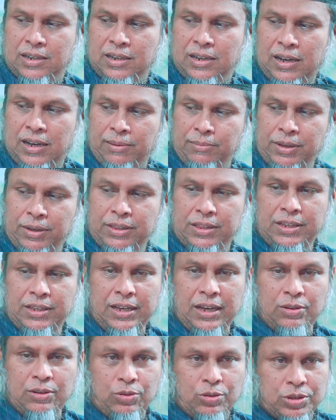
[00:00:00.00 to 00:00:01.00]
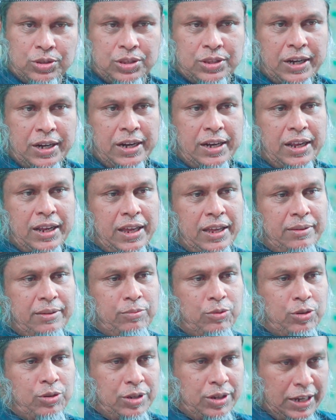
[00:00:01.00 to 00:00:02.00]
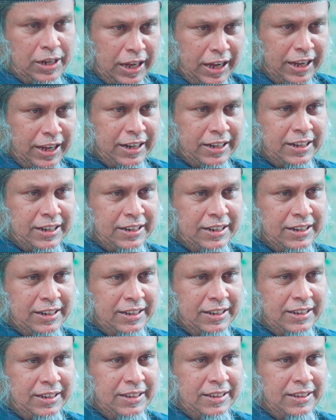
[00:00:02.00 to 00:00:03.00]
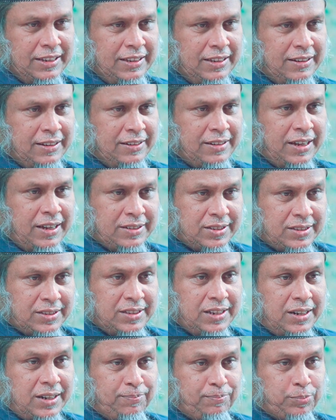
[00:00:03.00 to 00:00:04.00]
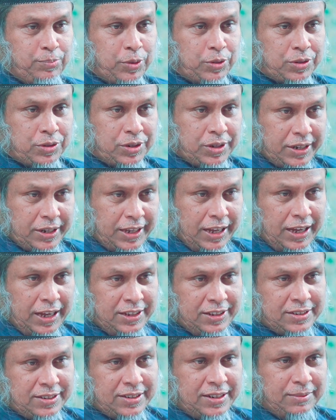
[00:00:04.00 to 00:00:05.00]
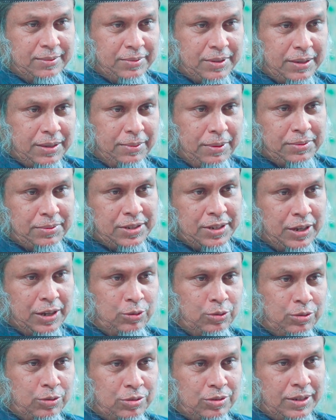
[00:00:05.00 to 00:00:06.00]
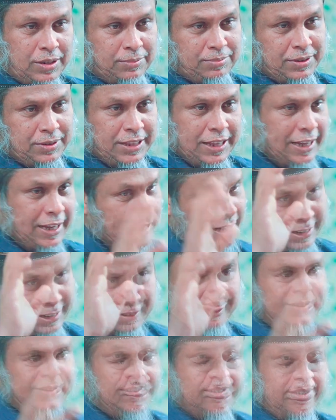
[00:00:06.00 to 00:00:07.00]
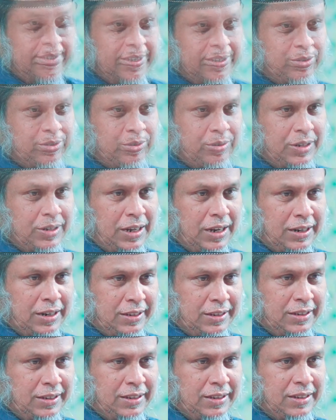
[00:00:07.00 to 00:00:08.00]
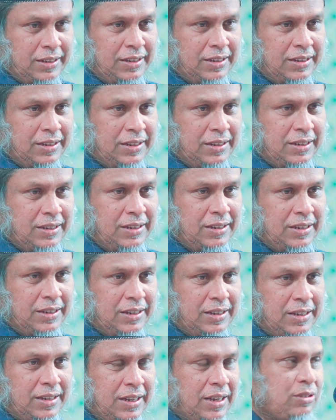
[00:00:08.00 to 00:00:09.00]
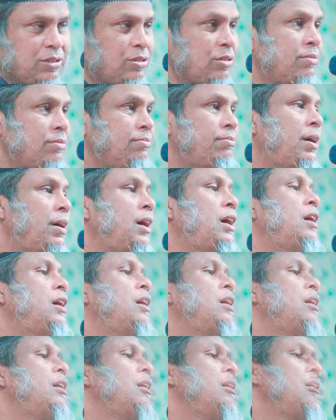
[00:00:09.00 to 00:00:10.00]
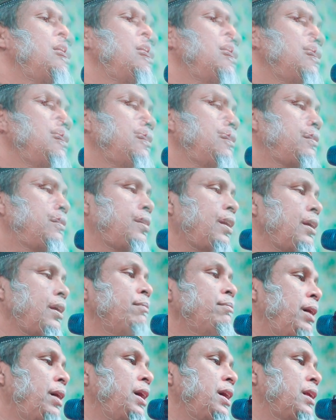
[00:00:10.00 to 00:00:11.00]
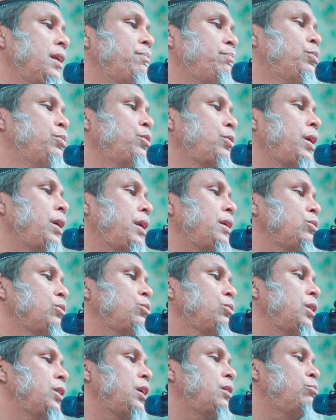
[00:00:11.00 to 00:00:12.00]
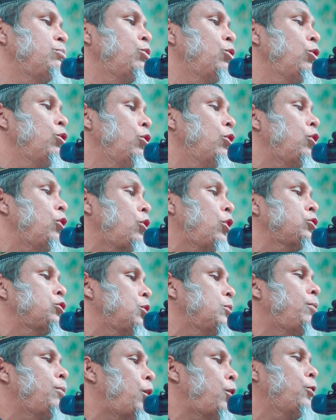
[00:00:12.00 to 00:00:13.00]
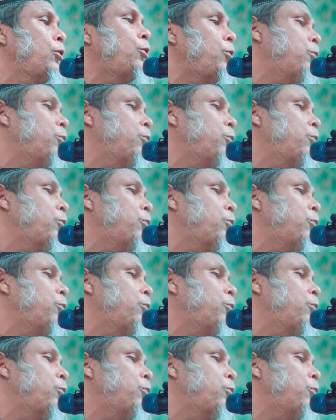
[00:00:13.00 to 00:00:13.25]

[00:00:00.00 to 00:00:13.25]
গামিদিয়া গোত্রের এই মহিলার শাস্ত্রীর প্রক্রিয়া ইসলাম কিভাবে চালু করছে আপনি দেখেন একজন নারী একজন মা সেই মায়ের বুকের দুধের মূল্য কত বড়